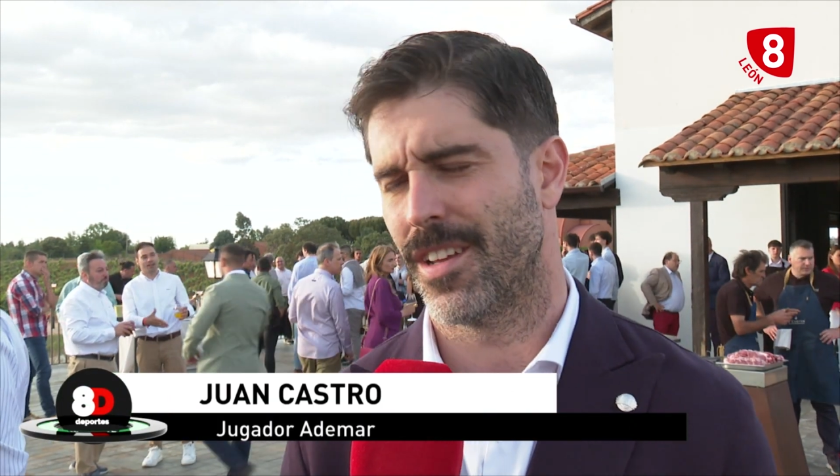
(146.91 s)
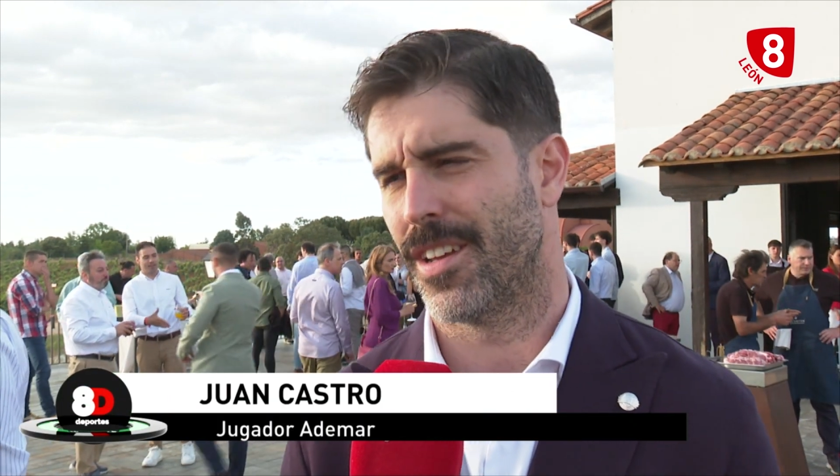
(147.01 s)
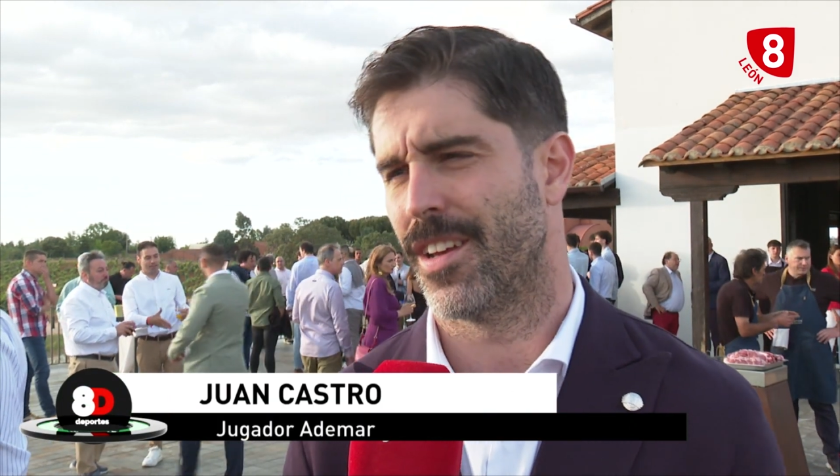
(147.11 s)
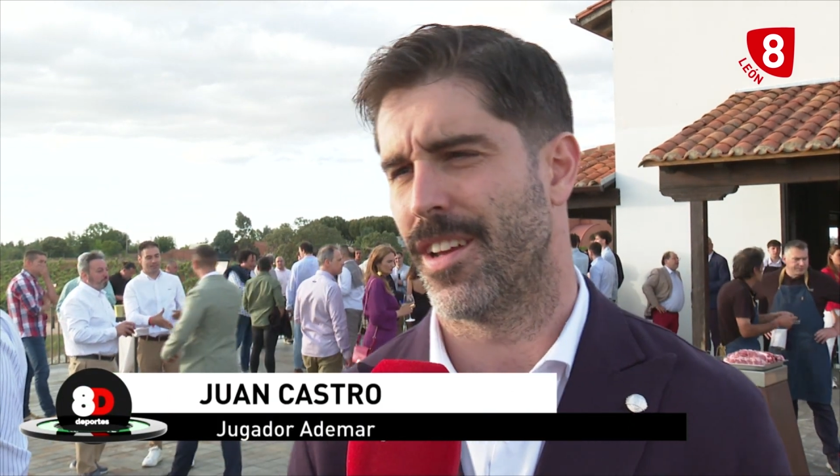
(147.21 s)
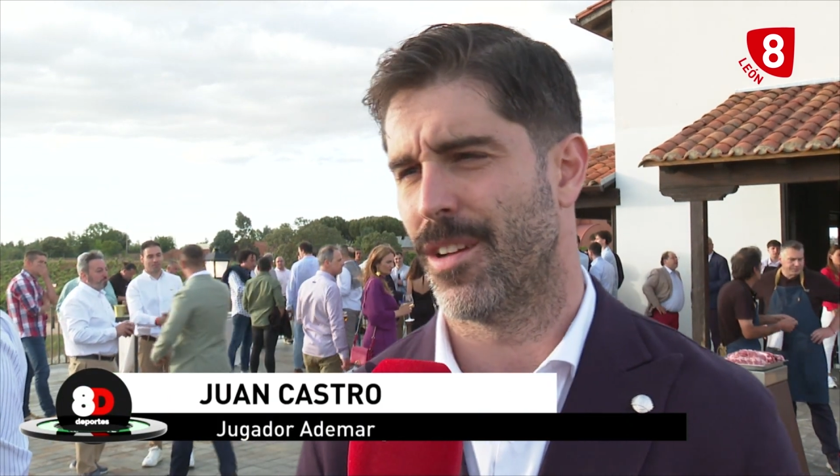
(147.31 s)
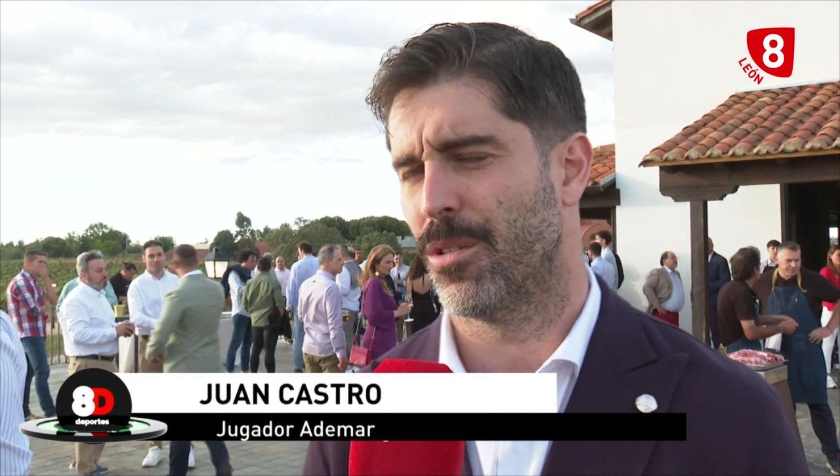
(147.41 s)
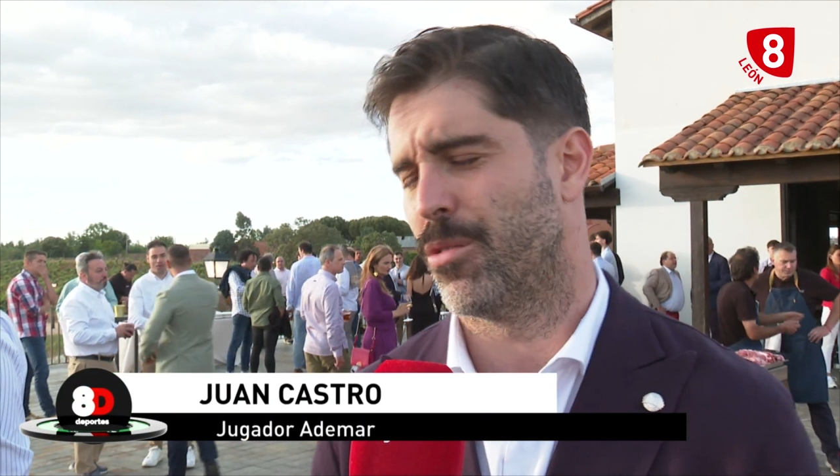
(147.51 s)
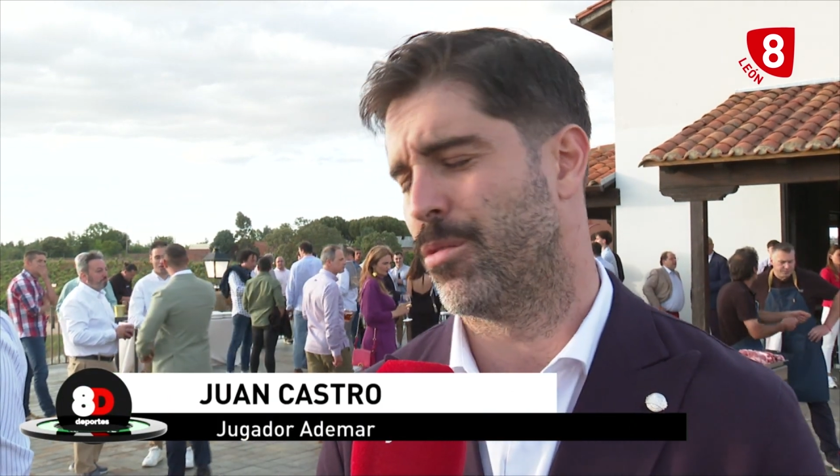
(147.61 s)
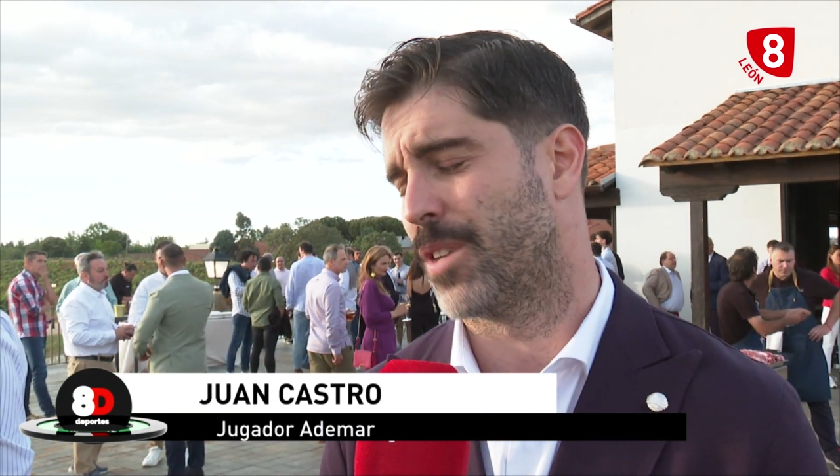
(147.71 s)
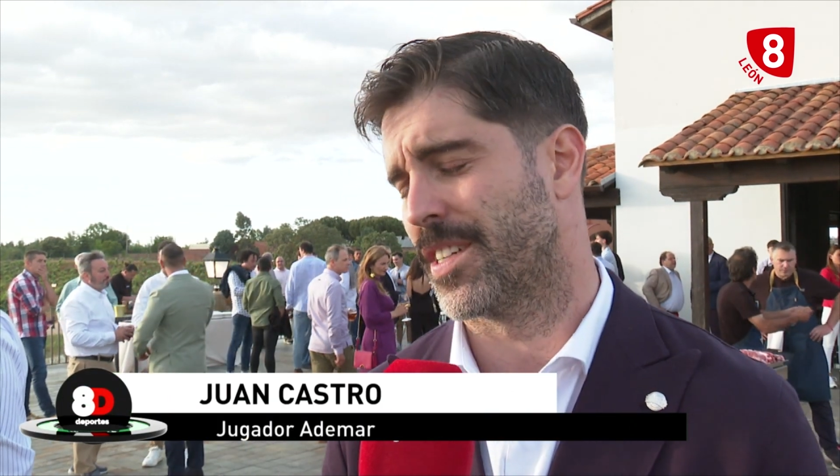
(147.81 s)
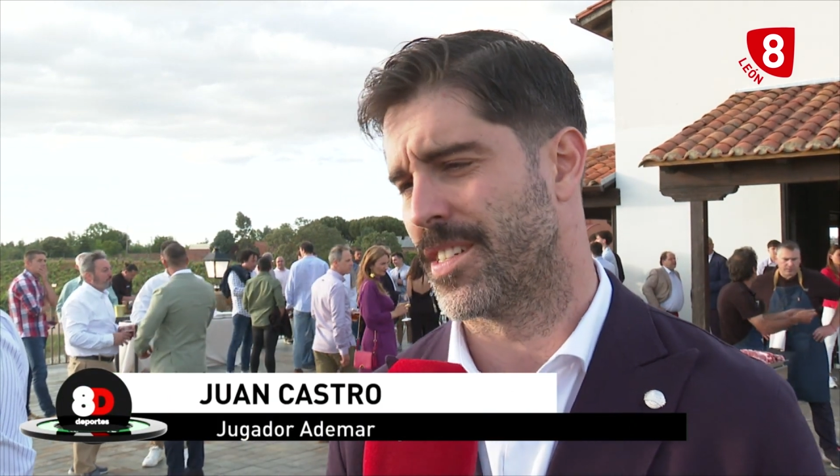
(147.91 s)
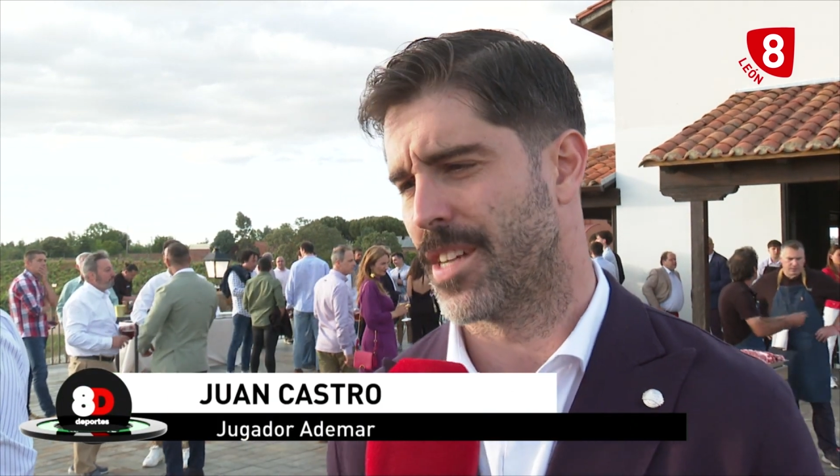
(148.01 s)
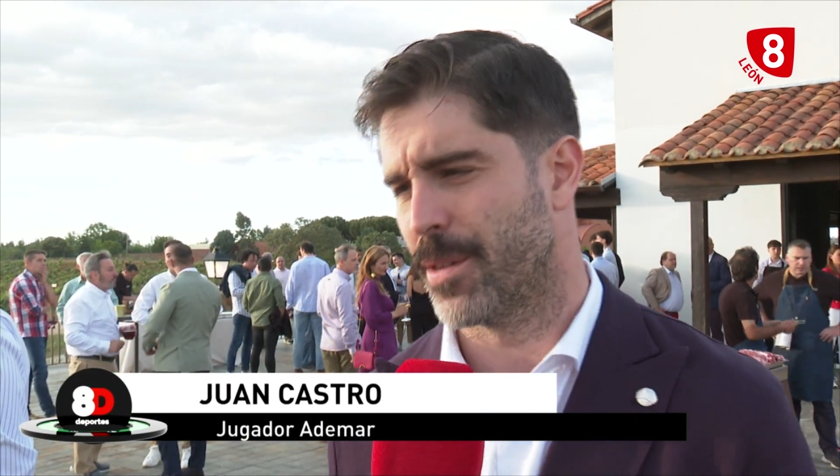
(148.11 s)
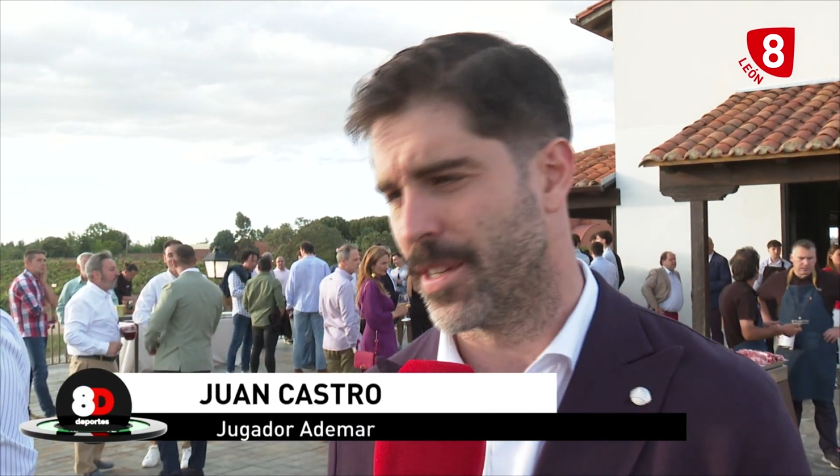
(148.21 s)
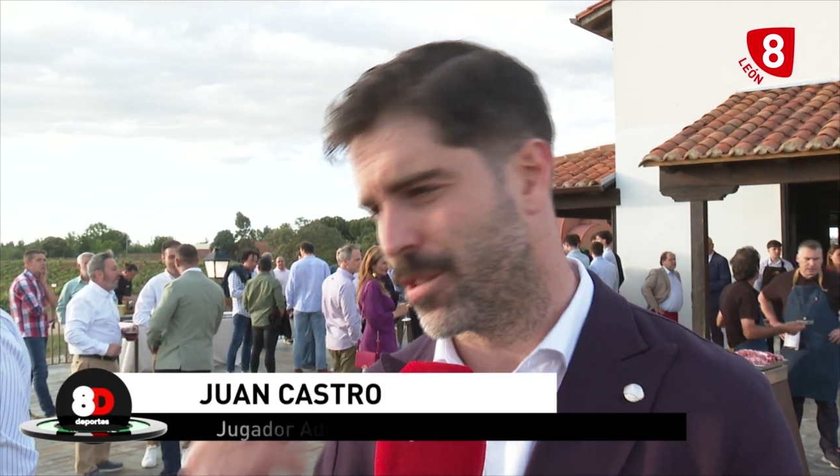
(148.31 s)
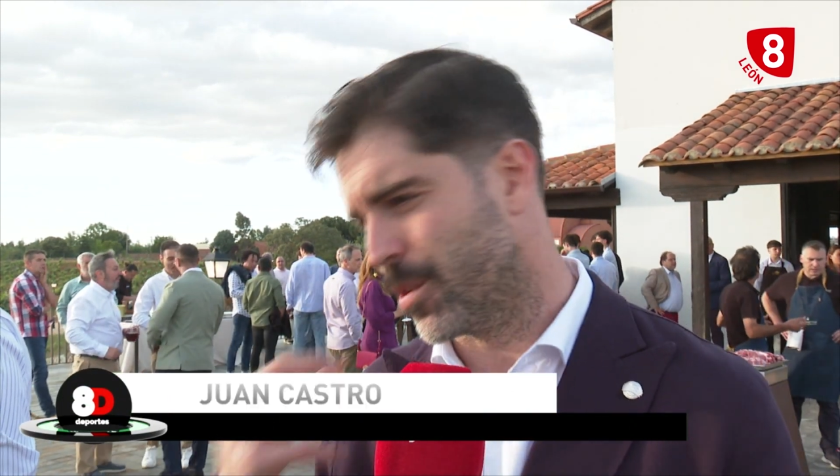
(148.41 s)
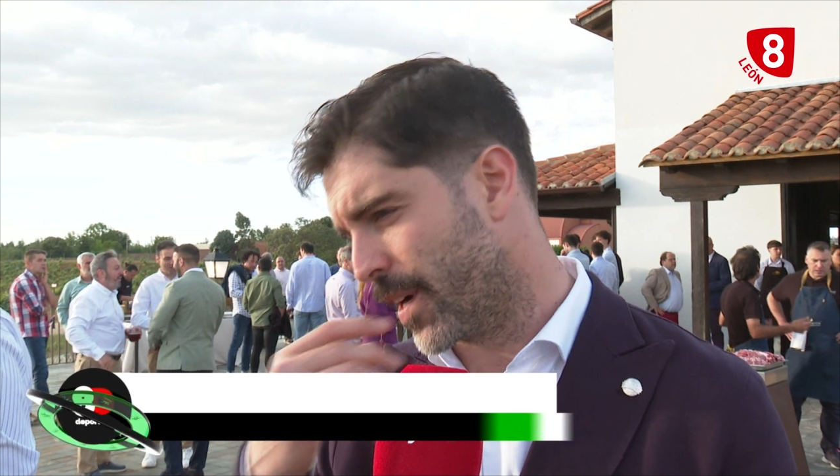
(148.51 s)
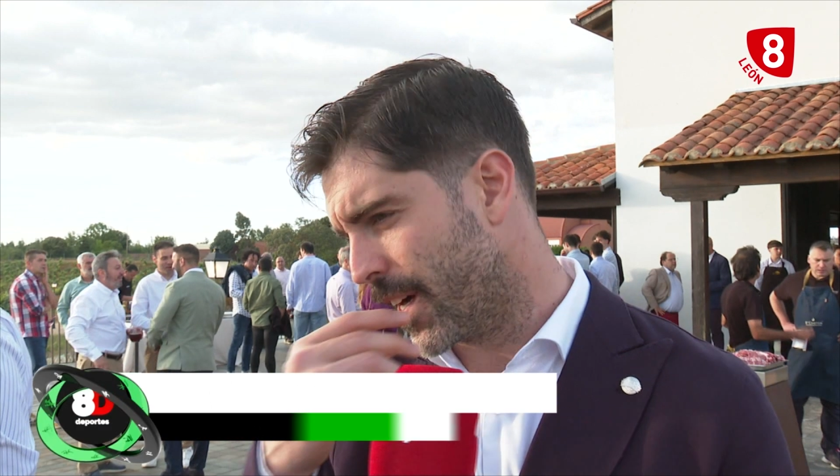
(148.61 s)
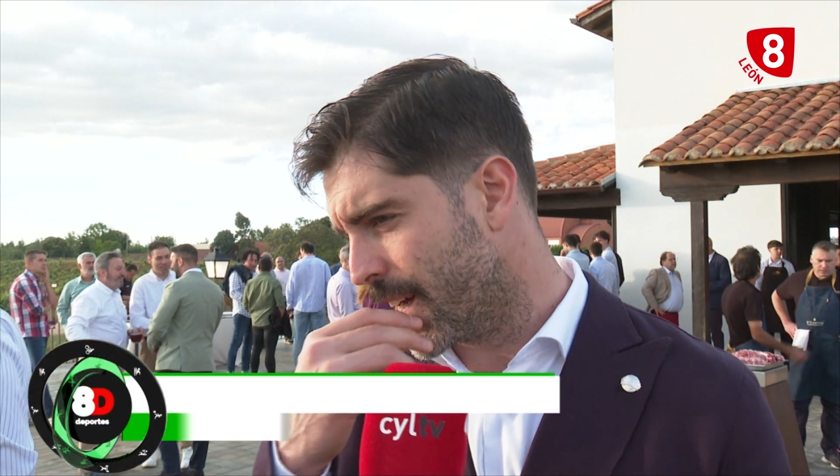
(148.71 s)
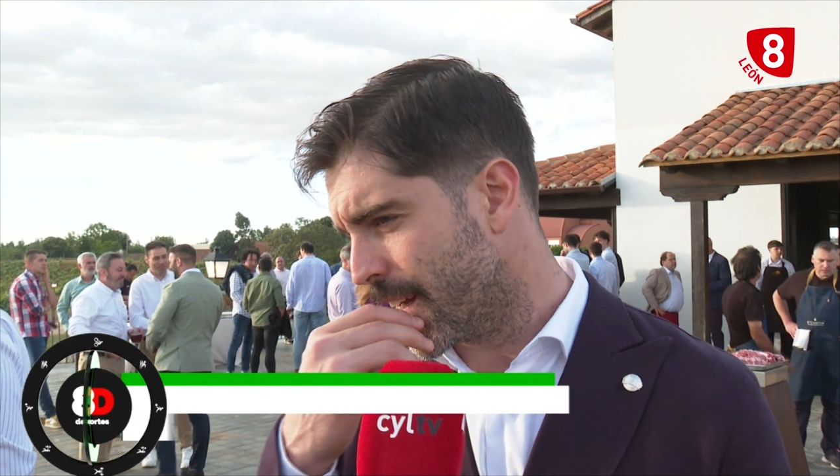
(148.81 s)
eh, luego nunca se sabe, esto
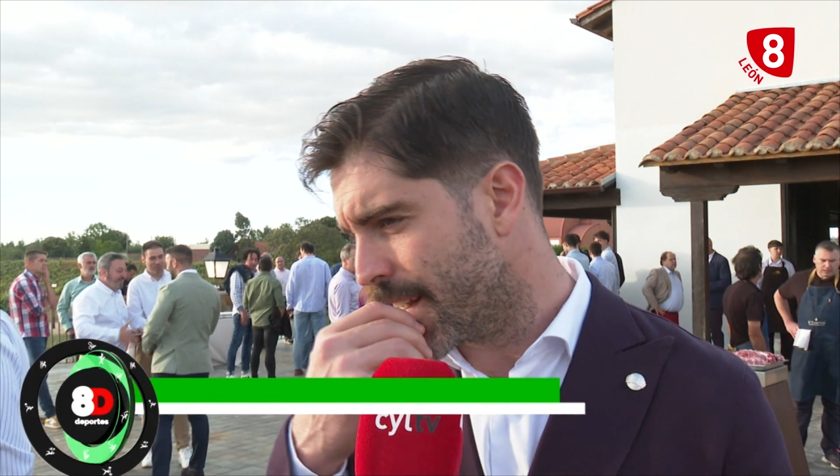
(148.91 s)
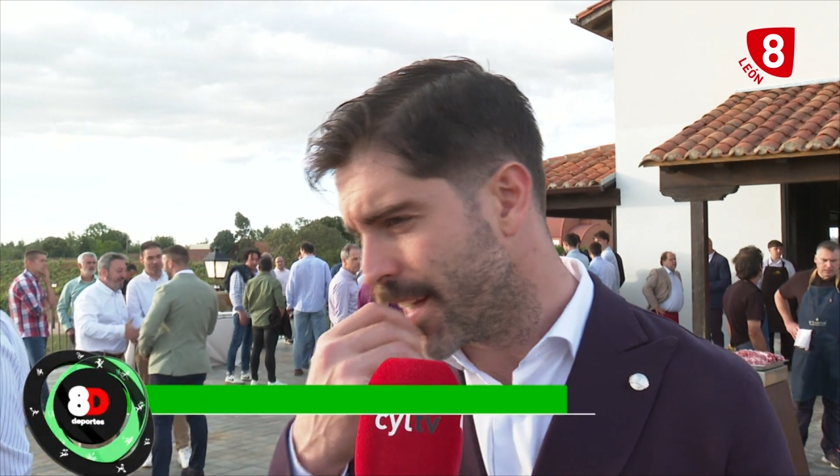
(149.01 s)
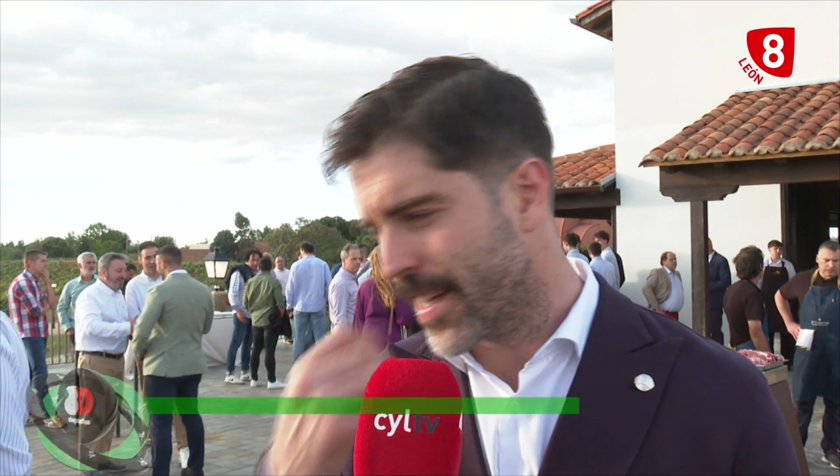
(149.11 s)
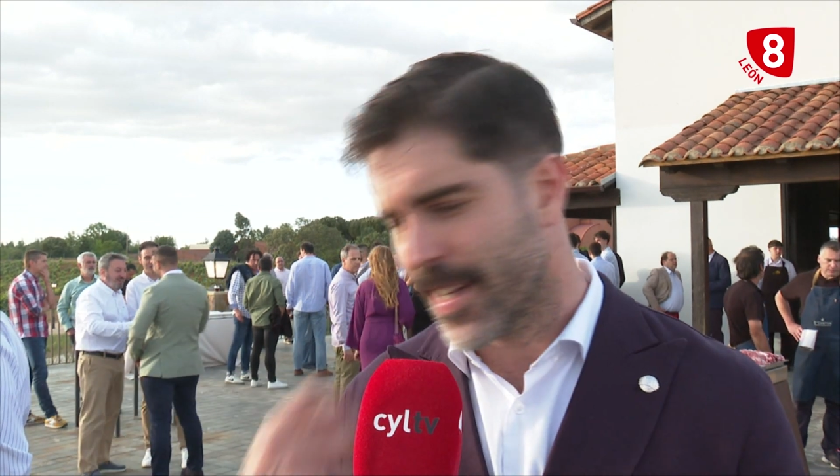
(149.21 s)
va,